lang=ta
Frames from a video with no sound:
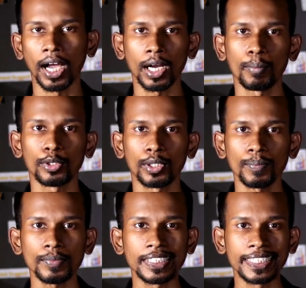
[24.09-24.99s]
ஆக
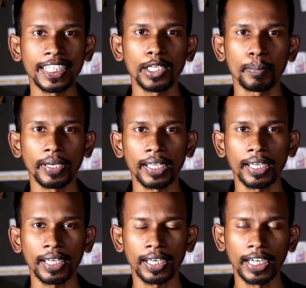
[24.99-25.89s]
மொத்தம் ஜிடிபியில்
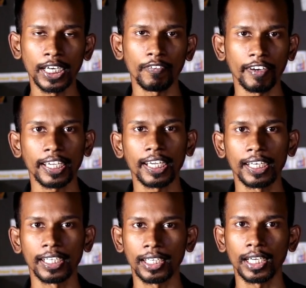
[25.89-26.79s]
ரெண்டு
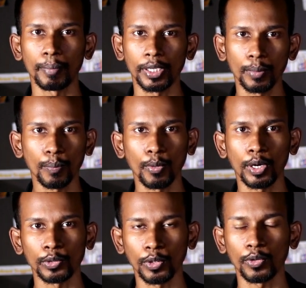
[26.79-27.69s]
வகைகள் இருக்குது அப்படின்னு
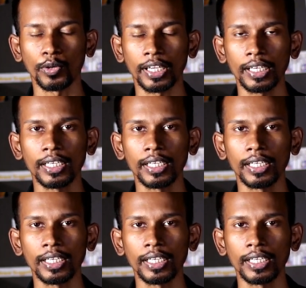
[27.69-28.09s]
போன தொடரோட